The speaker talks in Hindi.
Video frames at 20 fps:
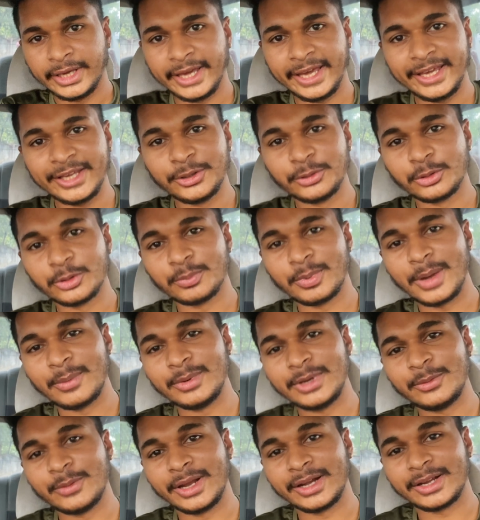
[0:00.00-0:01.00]
हे यूट्यूब
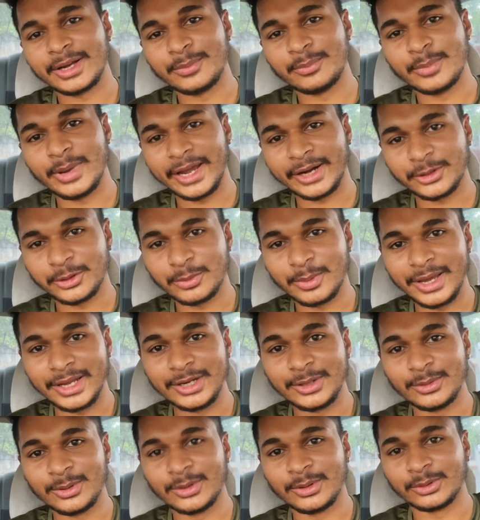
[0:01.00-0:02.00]
फैमिली वेलकम बैक टू माय
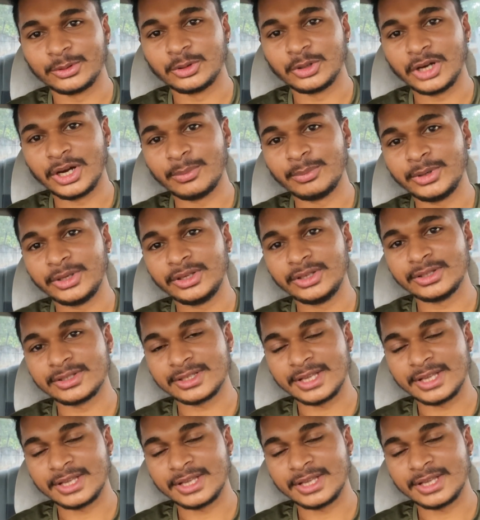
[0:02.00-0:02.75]
न्यू ब्लॉग तो अभी